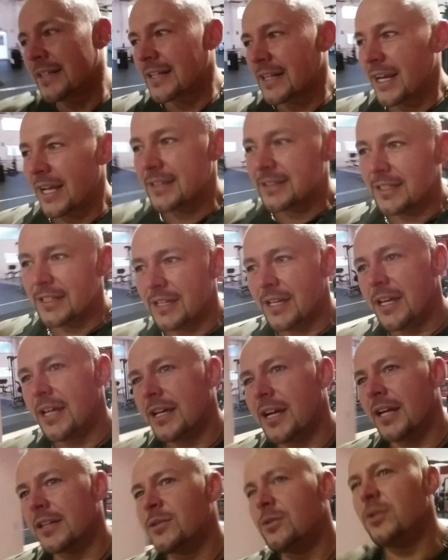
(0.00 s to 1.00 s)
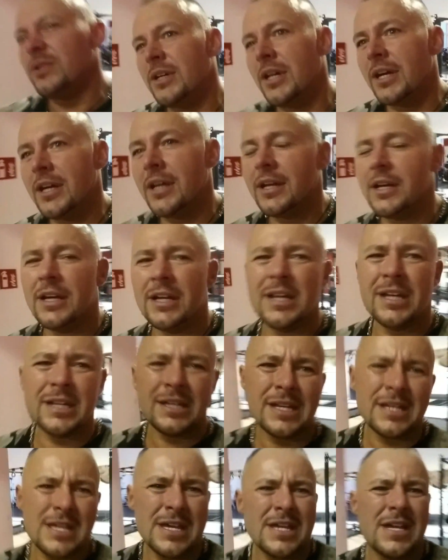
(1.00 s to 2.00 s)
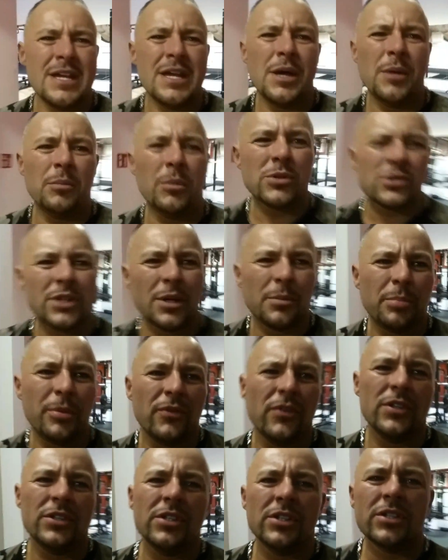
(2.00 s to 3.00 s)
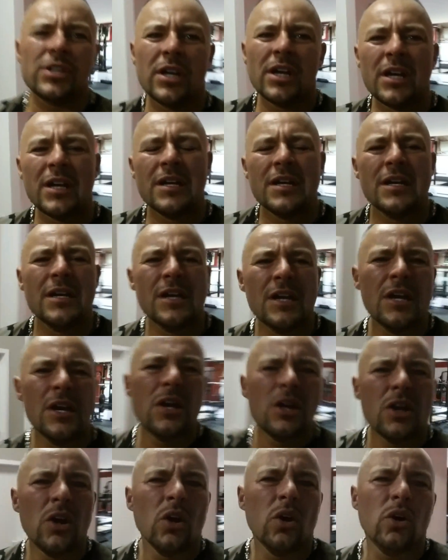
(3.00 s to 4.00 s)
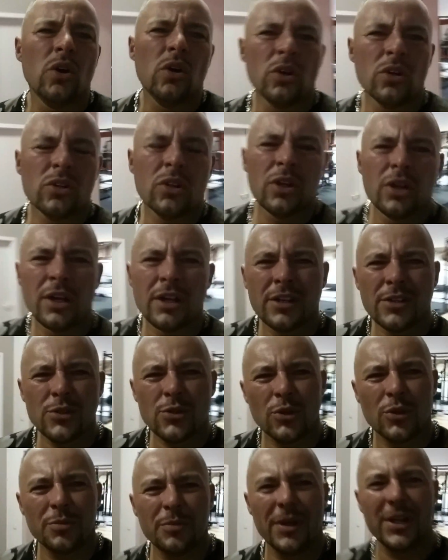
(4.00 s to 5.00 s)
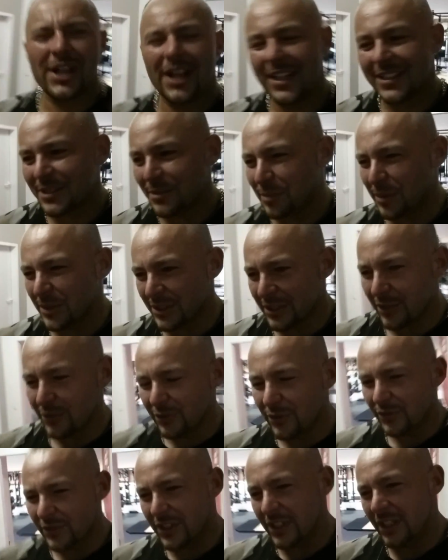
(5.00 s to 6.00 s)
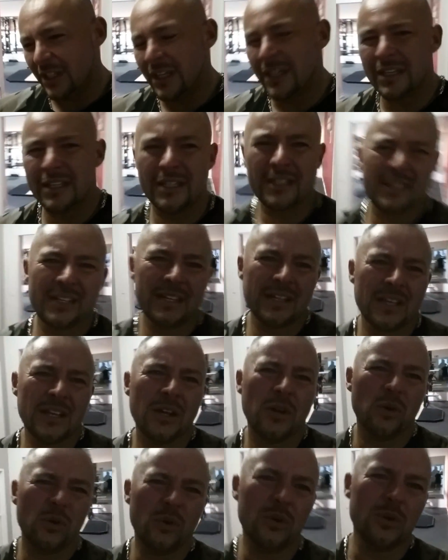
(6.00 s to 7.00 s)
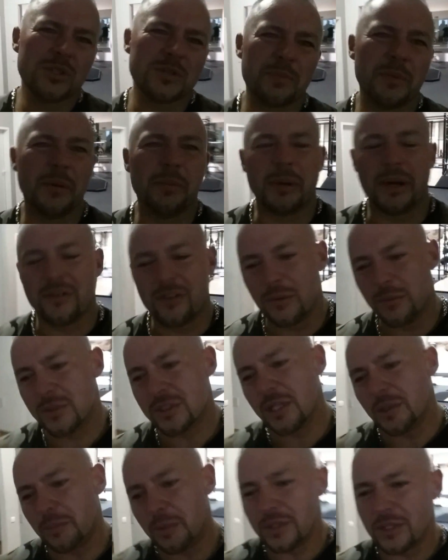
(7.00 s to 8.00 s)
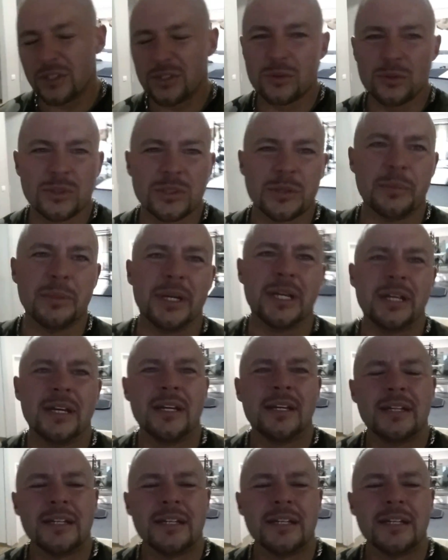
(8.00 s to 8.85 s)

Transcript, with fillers: Klatę katuje. można powiedzieć, od siódmej klasy podstawówki, ósmej prawie, można powiedzieć ósmej